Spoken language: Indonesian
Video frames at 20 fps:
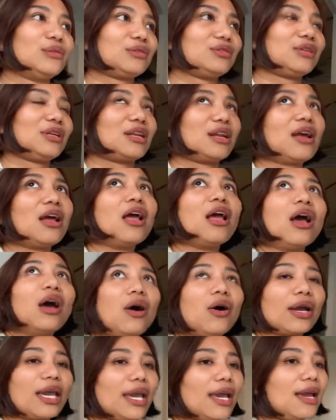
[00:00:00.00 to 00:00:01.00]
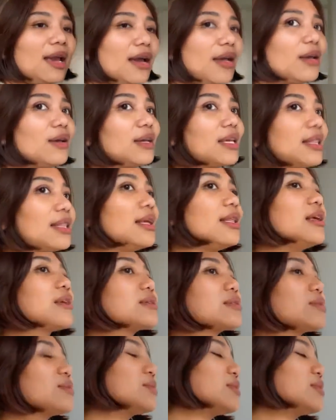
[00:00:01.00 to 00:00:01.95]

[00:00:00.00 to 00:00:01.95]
kan Oke, ayo kita langsung